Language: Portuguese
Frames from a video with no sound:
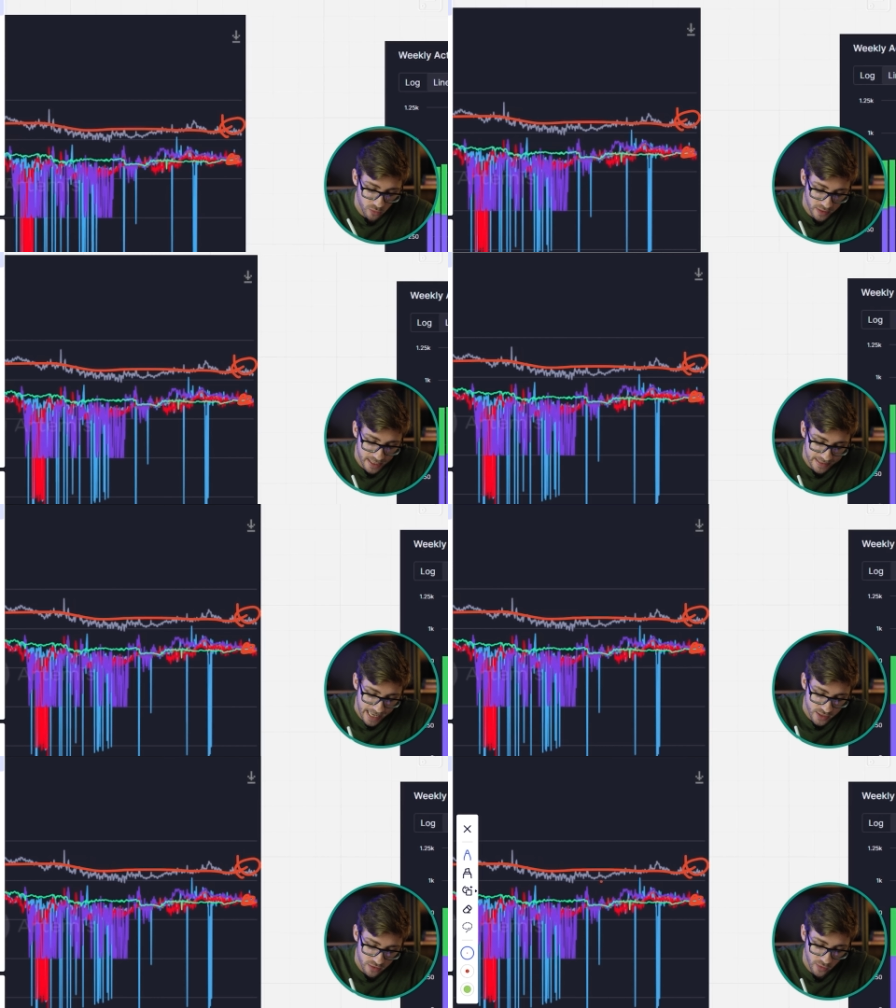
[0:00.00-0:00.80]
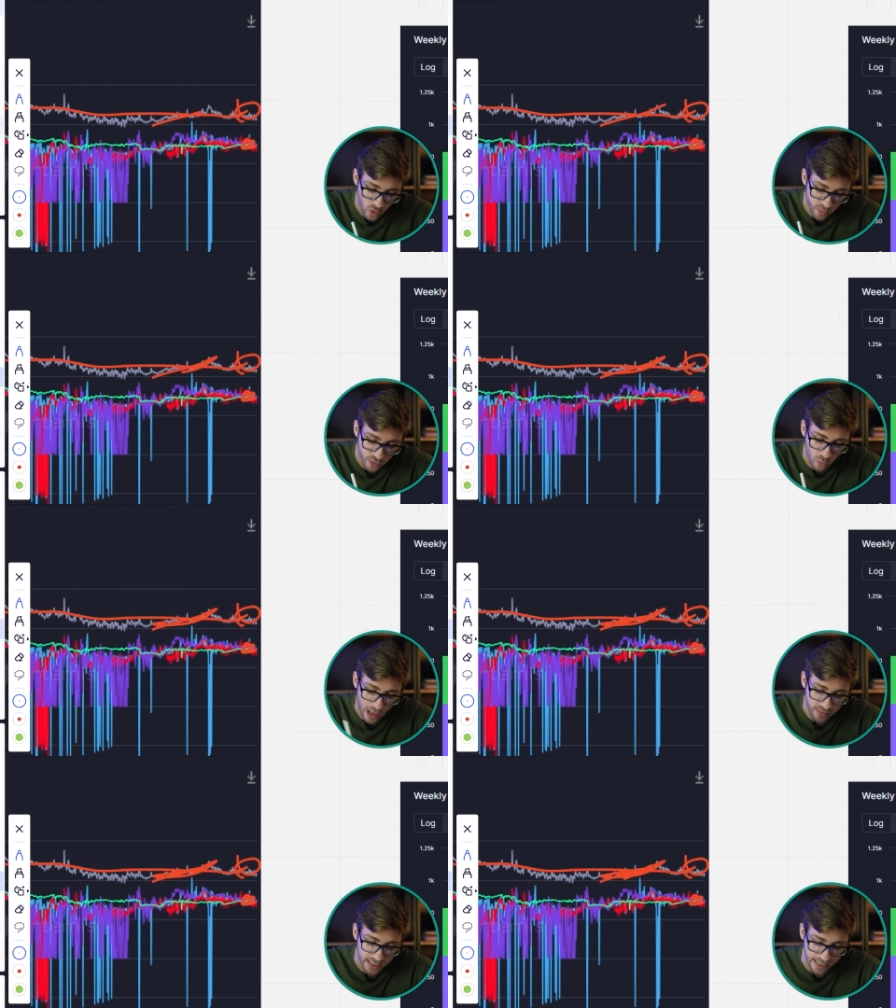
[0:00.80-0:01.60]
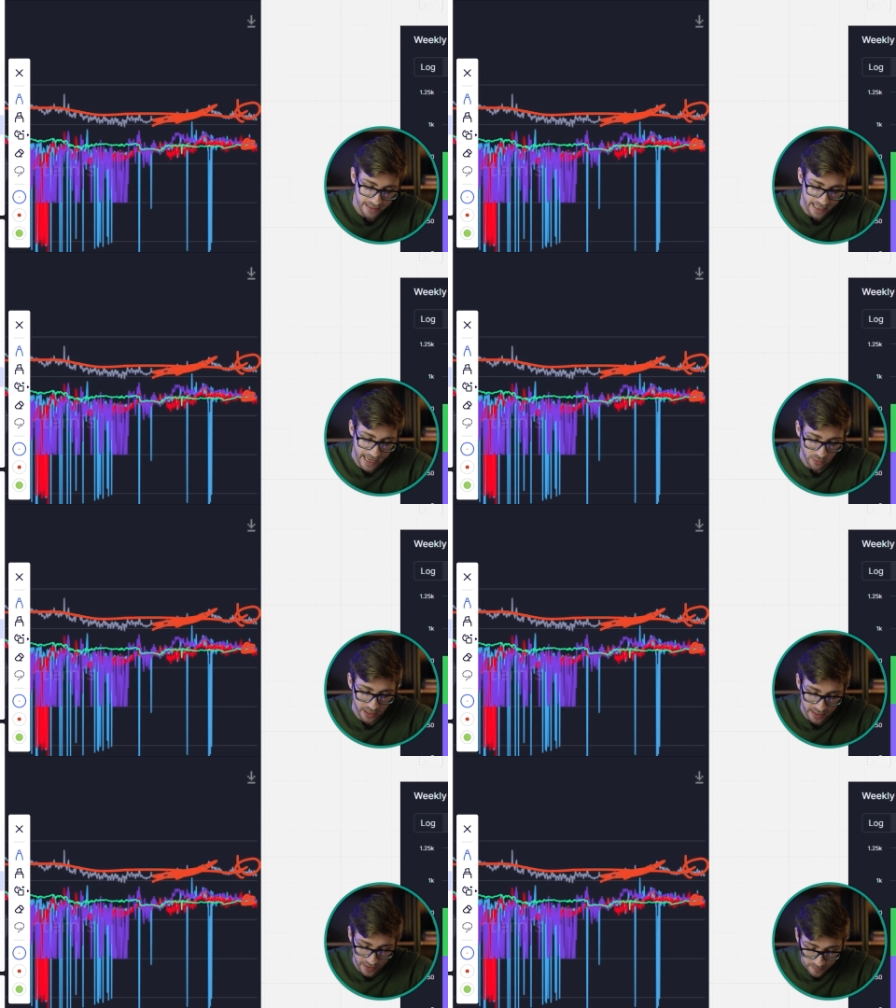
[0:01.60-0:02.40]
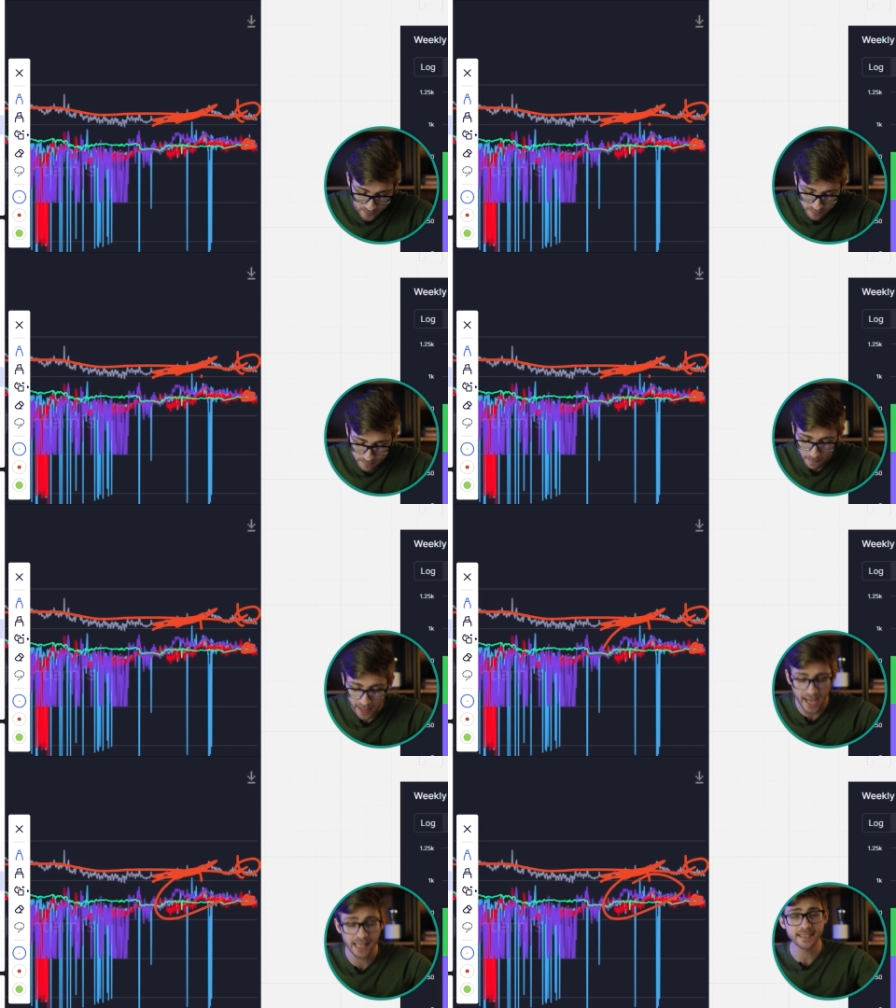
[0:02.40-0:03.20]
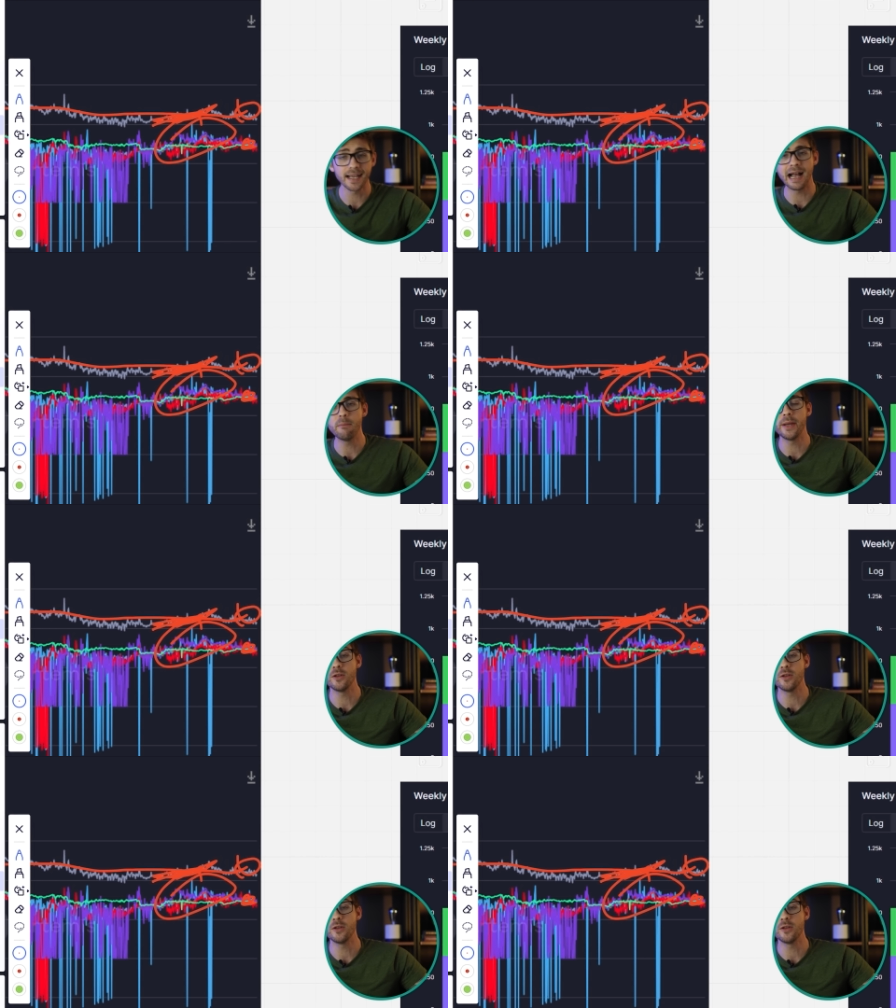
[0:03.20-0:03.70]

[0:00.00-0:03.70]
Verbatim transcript: quando as taxas ficam muito altas em Ethereum aqui, elas acabam